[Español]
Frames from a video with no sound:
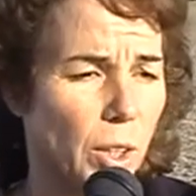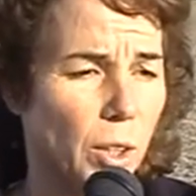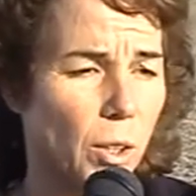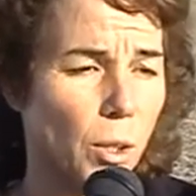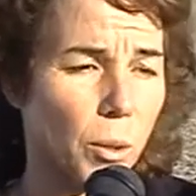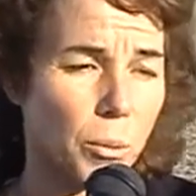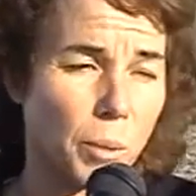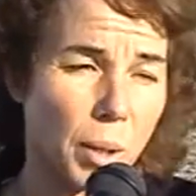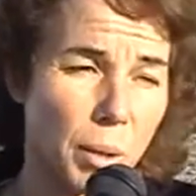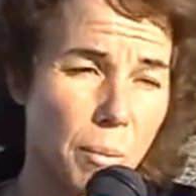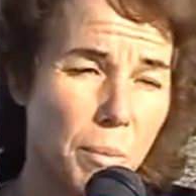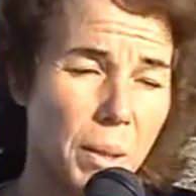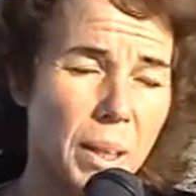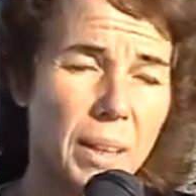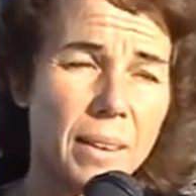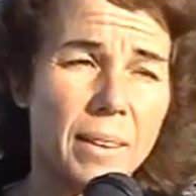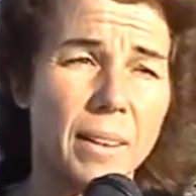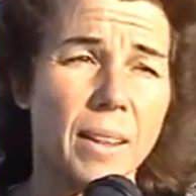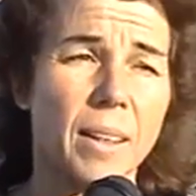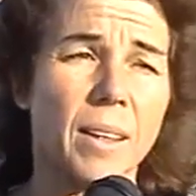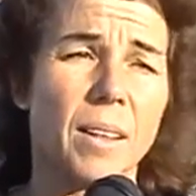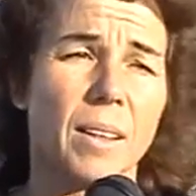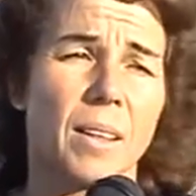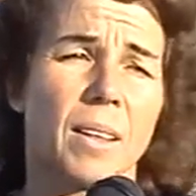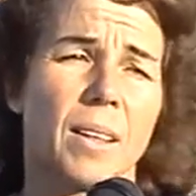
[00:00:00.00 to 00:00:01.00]
Y
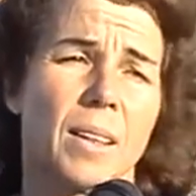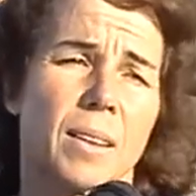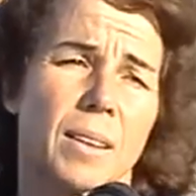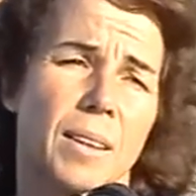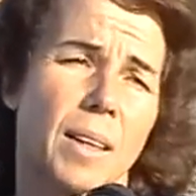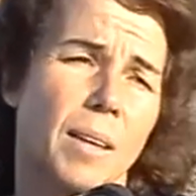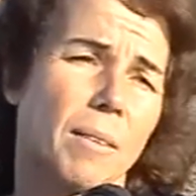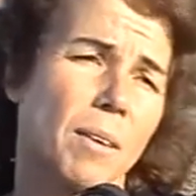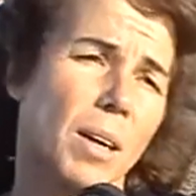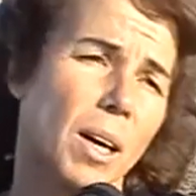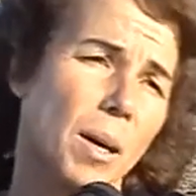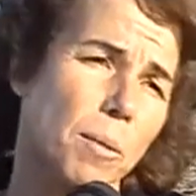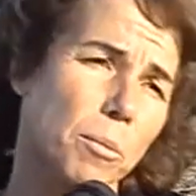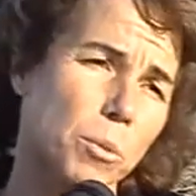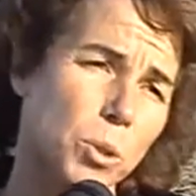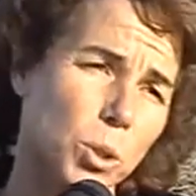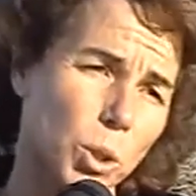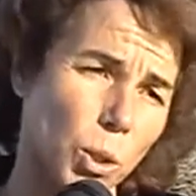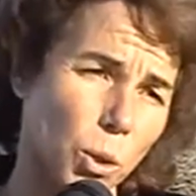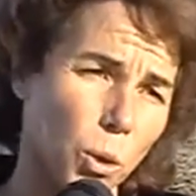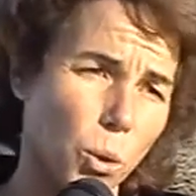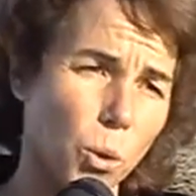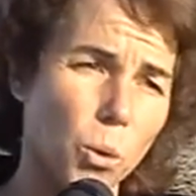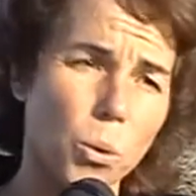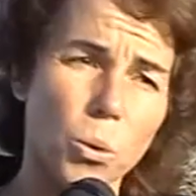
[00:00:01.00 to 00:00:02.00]
obviamente
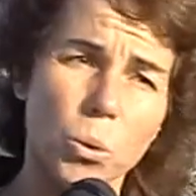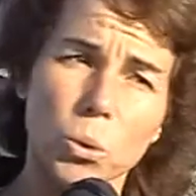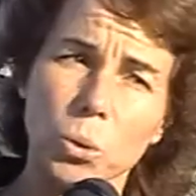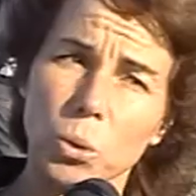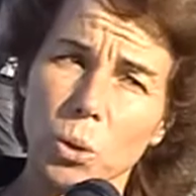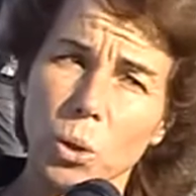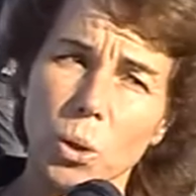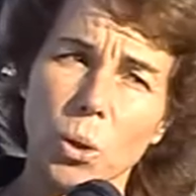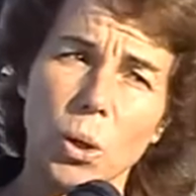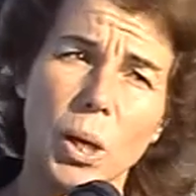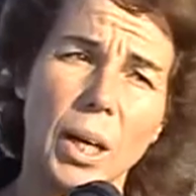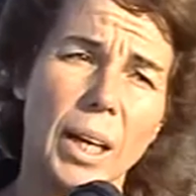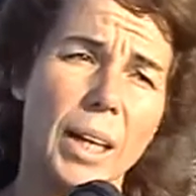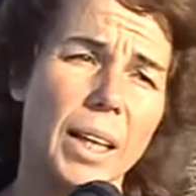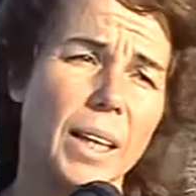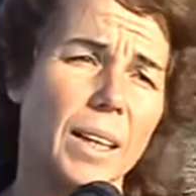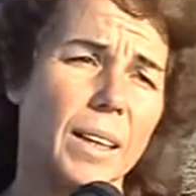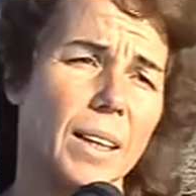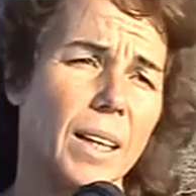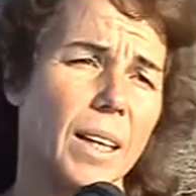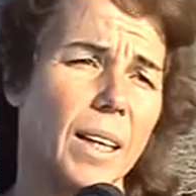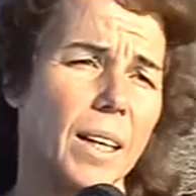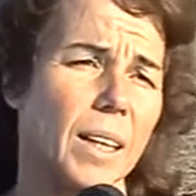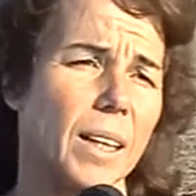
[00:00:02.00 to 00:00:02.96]
trabajamos en conjunto con la gente